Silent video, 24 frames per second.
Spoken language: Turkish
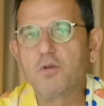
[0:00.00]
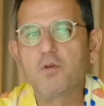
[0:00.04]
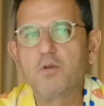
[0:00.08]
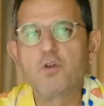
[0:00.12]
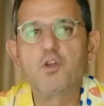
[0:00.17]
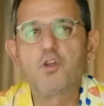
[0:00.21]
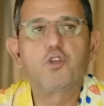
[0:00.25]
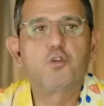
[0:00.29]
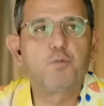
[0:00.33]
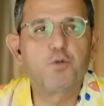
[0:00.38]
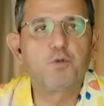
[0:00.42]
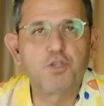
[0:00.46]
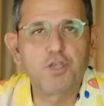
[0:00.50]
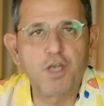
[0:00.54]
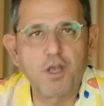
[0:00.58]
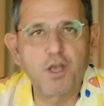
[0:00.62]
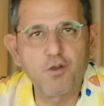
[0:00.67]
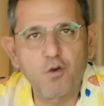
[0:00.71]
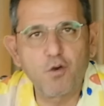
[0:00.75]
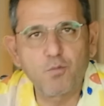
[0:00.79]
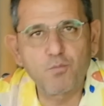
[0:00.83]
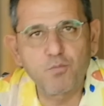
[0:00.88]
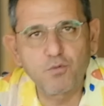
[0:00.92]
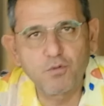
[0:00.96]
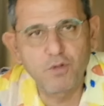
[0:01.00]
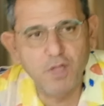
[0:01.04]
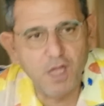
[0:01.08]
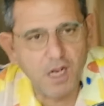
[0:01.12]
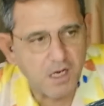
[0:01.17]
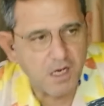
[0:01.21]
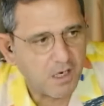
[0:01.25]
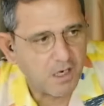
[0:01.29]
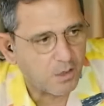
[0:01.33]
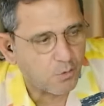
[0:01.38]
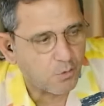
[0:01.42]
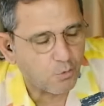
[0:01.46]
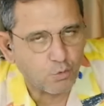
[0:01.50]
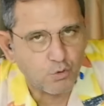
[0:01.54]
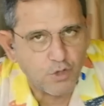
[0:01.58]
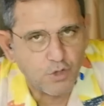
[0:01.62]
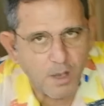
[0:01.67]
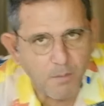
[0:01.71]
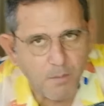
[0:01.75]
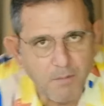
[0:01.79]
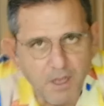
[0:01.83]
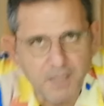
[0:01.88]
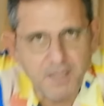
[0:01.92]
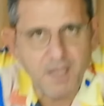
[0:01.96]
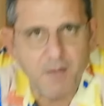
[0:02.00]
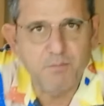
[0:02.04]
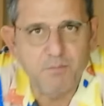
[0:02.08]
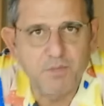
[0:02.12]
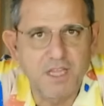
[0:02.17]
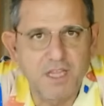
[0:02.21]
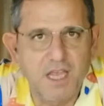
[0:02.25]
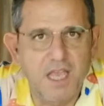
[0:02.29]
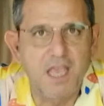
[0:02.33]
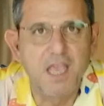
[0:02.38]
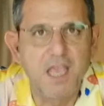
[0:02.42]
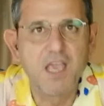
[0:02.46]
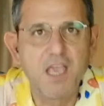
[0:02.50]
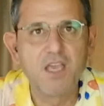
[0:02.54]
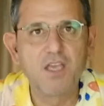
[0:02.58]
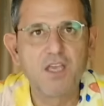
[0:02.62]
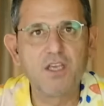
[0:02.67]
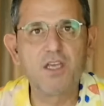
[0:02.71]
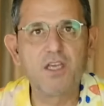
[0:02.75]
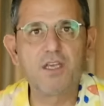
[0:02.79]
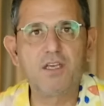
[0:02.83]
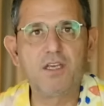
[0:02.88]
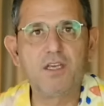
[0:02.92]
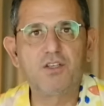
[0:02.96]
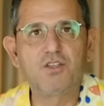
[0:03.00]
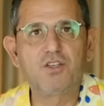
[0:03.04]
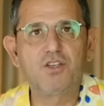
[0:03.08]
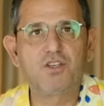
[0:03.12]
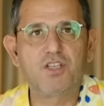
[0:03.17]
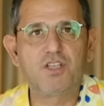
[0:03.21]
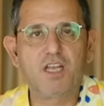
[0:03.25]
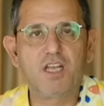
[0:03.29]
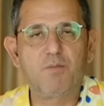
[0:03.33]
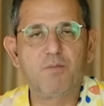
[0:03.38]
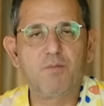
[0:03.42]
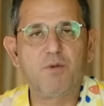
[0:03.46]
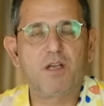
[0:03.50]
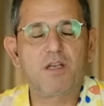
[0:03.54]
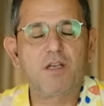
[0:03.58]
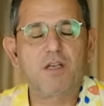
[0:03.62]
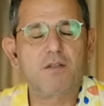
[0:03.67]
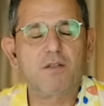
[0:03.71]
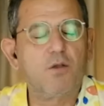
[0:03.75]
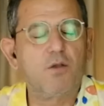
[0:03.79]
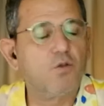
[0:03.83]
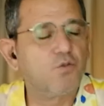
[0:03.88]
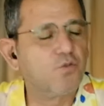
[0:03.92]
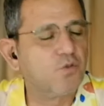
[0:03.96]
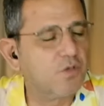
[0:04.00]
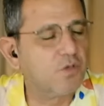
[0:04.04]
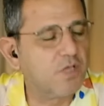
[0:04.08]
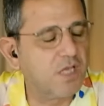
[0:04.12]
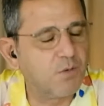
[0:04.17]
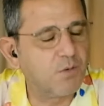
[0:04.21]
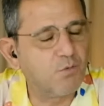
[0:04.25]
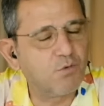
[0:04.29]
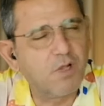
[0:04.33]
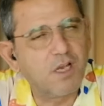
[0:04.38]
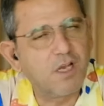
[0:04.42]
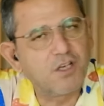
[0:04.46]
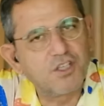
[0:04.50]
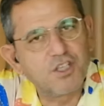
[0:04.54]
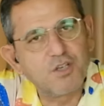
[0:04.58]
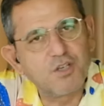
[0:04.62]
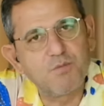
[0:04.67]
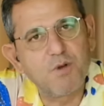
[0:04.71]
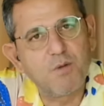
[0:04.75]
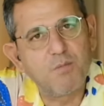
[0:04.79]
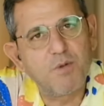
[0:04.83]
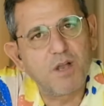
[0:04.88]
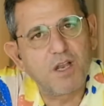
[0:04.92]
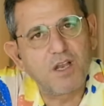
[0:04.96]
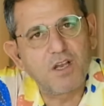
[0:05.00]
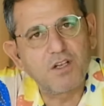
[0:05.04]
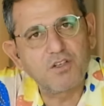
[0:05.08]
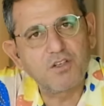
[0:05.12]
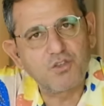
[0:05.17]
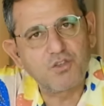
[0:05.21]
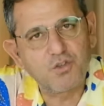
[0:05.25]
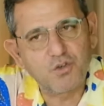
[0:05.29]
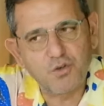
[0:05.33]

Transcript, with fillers: Hiçbir şey yok bunlarla ilgili. Utanmadan bir de e, İçişleri Bakanı, özür dilerim Ulaştırma Bakanı